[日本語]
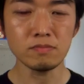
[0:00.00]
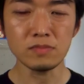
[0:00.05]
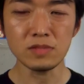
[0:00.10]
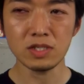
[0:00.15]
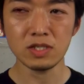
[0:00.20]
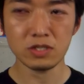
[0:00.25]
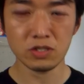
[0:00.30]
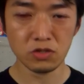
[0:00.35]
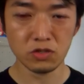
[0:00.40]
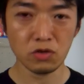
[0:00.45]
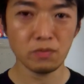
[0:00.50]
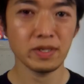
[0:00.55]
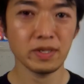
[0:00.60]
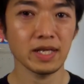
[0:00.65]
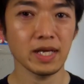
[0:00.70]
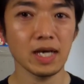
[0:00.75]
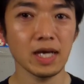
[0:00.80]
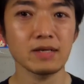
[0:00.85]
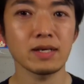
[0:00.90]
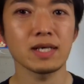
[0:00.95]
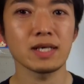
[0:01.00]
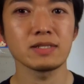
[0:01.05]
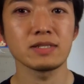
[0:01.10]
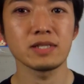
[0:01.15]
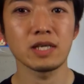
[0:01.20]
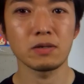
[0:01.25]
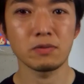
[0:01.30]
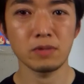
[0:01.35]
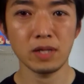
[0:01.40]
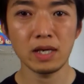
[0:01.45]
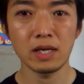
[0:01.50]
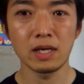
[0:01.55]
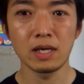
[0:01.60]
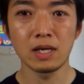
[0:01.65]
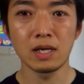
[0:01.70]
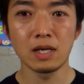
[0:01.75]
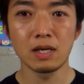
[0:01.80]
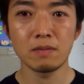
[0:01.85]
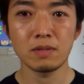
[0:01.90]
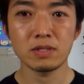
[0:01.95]
水曜日にあるはずなので、
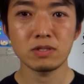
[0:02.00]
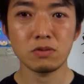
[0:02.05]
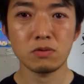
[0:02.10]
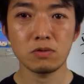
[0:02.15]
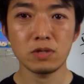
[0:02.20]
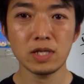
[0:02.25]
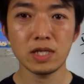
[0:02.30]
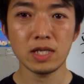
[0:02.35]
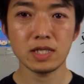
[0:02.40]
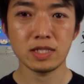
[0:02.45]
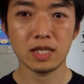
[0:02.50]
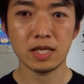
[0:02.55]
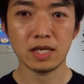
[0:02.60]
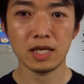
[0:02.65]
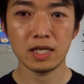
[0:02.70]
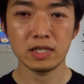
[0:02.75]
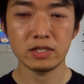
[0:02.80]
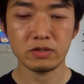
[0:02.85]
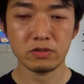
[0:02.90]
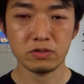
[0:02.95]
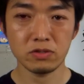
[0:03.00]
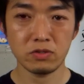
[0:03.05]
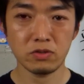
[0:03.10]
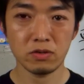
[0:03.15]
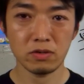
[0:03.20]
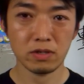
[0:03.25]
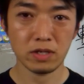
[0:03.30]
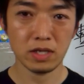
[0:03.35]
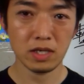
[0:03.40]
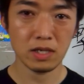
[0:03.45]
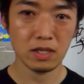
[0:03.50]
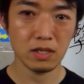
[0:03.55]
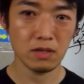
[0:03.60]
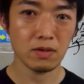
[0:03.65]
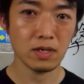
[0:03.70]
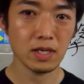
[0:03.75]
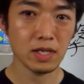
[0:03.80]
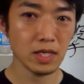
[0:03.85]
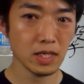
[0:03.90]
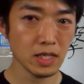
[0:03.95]
まあ、そこでですね現職の議員の
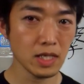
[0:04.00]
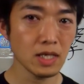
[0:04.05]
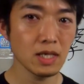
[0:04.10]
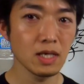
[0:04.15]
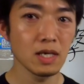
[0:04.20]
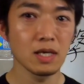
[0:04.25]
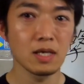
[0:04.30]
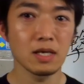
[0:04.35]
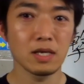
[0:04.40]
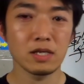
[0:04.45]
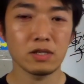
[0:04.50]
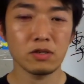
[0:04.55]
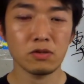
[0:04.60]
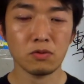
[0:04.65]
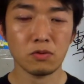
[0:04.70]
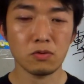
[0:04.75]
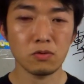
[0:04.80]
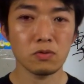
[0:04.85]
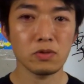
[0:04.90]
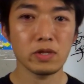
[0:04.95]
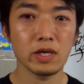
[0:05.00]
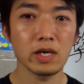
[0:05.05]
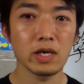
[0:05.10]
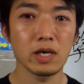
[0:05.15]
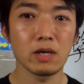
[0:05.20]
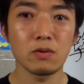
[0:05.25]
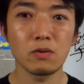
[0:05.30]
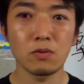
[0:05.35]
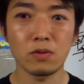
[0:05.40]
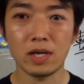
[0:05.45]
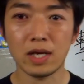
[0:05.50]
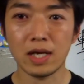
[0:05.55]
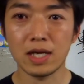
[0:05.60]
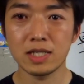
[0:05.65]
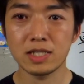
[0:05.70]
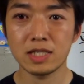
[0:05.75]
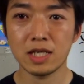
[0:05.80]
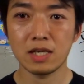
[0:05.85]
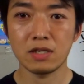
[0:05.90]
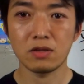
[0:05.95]
方にちょっとこの提案をお願い
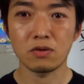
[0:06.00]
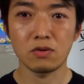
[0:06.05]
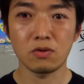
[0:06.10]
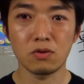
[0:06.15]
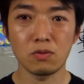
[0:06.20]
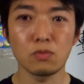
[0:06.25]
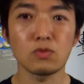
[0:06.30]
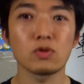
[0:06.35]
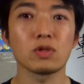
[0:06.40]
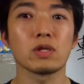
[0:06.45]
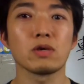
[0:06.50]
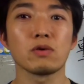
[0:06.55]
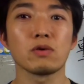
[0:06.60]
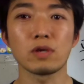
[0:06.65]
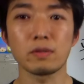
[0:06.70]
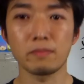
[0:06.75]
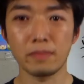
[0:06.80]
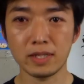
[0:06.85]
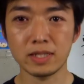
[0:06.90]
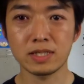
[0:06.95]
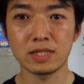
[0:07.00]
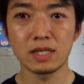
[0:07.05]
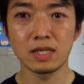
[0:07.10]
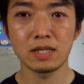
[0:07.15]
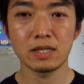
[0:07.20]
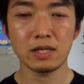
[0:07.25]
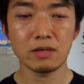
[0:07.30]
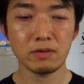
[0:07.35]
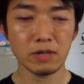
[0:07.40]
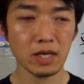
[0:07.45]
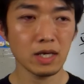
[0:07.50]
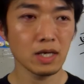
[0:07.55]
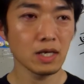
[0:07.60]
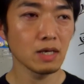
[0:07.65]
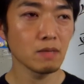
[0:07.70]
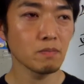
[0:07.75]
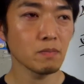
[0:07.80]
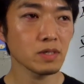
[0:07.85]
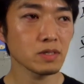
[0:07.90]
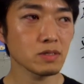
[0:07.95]
したいと思ってます。なので、
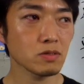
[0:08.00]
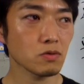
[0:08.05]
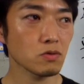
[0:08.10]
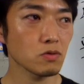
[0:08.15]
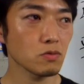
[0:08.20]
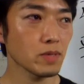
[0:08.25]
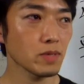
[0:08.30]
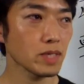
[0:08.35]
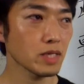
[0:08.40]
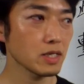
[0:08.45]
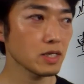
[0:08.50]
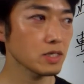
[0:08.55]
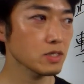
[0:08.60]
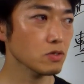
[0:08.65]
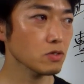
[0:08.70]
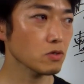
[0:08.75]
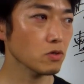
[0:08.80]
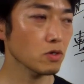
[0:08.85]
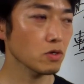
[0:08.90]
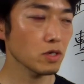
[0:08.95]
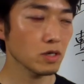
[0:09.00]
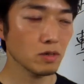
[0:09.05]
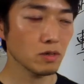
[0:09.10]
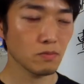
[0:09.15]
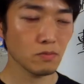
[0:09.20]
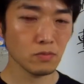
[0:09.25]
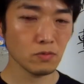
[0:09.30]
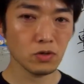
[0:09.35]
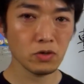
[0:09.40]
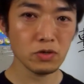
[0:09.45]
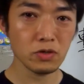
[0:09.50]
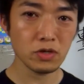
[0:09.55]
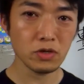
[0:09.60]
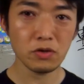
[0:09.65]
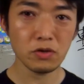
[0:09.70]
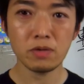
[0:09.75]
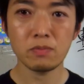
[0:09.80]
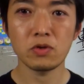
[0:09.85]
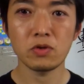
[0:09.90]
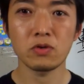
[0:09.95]
まあ、そこまでにちょっとより良
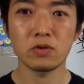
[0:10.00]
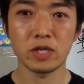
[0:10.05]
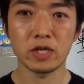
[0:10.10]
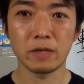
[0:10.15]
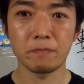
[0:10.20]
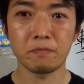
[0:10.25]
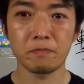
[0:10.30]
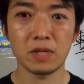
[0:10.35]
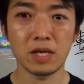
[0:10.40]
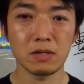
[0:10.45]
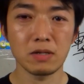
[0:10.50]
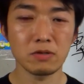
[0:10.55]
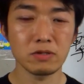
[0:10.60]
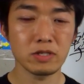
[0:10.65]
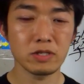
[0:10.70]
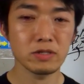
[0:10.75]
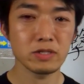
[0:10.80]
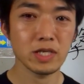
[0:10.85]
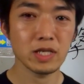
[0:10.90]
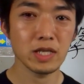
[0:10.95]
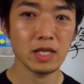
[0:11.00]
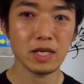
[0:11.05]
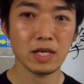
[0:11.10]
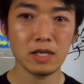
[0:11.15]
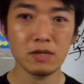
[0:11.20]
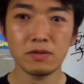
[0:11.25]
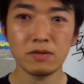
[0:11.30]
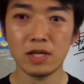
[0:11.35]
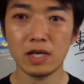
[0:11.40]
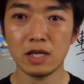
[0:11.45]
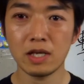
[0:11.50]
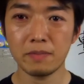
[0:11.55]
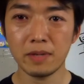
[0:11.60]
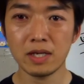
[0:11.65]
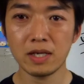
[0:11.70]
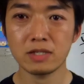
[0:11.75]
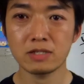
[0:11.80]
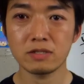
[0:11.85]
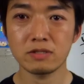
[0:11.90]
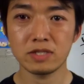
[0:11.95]
いものにあの修正できるんであれ
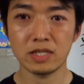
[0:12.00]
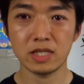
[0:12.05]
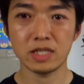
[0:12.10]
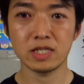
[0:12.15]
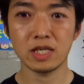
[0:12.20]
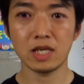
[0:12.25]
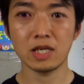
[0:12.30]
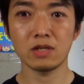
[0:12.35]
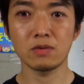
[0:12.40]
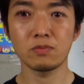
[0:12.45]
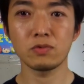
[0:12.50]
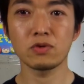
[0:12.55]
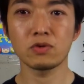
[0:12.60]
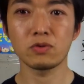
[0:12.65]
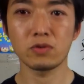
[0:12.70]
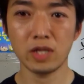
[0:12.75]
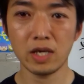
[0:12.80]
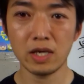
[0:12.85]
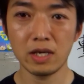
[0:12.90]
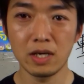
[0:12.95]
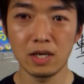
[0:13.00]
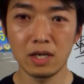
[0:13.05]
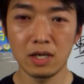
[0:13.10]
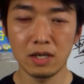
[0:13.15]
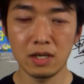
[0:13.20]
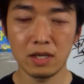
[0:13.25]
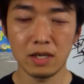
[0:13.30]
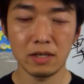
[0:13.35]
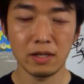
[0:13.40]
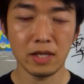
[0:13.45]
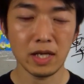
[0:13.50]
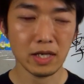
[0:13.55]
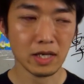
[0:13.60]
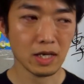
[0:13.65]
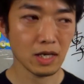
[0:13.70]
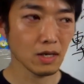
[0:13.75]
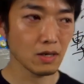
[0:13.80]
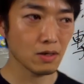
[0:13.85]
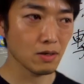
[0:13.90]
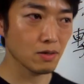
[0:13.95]
ば修正したいと思うので、何
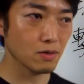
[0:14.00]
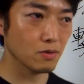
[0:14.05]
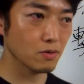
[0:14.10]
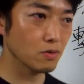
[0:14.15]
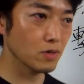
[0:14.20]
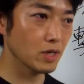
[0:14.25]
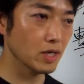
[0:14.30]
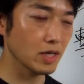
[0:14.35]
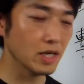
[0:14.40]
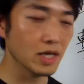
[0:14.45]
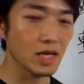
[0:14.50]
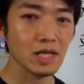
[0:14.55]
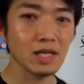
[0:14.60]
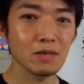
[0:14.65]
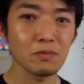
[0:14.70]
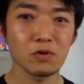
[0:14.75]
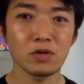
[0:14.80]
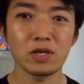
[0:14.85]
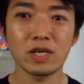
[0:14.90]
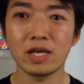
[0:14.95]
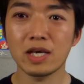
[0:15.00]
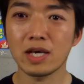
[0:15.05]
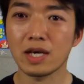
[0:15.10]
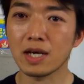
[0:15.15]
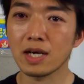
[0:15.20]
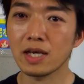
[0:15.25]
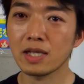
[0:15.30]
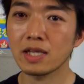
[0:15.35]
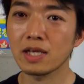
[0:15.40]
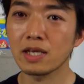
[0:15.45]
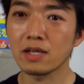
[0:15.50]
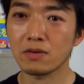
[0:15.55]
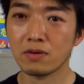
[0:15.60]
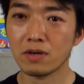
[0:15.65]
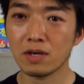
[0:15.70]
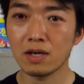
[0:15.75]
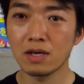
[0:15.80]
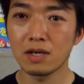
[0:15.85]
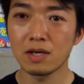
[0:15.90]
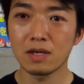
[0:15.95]
かこれ以外にもいい案があったりと
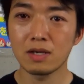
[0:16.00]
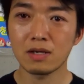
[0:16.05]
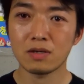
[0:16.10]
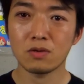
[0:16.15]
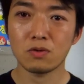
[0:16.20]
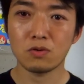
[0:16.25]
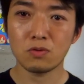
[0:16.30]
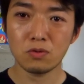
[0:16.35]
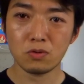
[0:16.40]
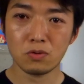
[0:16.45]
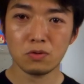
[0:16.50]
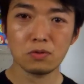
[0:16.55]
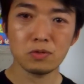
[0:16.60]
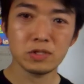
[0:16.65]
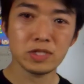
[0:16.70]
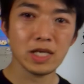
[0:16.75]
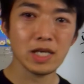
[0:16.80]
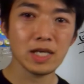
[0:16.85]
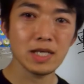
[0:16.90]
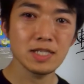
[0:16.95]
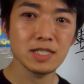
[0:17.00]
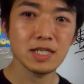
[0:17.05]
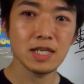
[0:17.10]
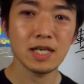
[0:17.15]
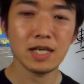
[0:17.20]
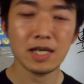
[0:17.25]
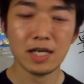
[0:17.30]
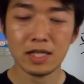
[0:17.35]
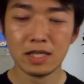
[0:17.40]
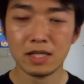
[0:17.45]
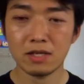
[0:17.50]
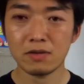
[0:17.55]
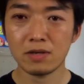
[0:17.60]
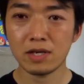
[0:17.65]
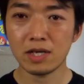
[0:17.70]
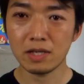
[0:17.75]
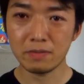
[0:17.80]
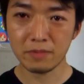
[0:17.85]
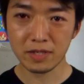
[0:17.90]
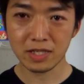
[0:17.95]
か、ここをこうしたらいいんじゃないかっていうのがあ
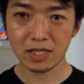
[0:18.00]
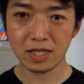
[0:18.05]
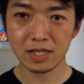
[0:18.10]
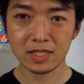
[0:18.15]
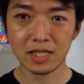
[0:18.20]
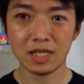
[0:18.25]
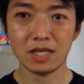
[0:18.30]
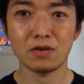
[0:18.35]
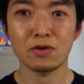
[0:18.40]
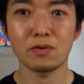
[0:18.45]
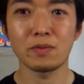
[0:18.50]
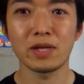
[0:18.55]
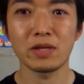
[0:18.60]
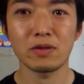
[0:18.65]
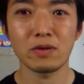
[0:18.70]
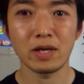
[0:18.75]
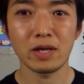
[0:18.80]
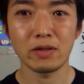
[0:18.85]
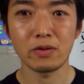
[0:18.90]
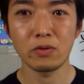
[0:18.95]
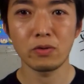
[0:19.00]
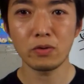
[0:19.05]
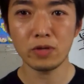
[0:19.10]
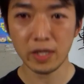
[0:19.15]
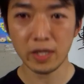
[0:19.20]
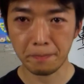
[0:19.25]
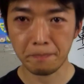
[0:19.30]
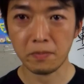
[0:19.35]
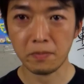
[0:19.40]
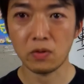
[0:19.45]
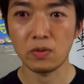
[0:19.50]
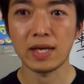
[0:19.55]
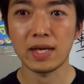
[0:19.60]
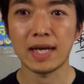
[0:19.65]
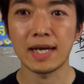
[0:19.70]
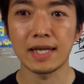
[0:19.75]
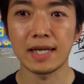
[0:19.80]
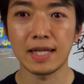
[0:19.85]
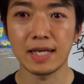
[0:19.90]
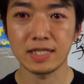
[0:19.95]
りましたら、ぜひコメント欄の方にお願
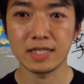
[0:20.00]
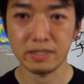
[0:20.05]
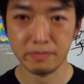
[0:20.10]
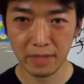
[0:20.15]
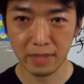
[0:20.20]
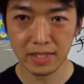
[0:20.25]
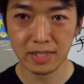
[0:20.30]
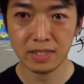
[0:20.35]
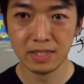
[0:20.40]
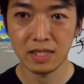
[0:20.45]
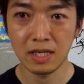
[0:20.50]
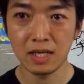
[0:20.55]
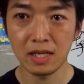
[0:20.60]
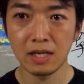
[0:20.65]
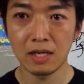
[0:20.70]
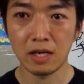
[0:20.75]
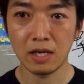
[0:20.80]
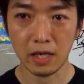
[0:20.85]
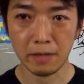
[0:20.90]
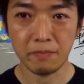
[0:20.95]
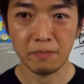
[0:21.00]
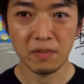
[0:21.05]
いいたします。はい、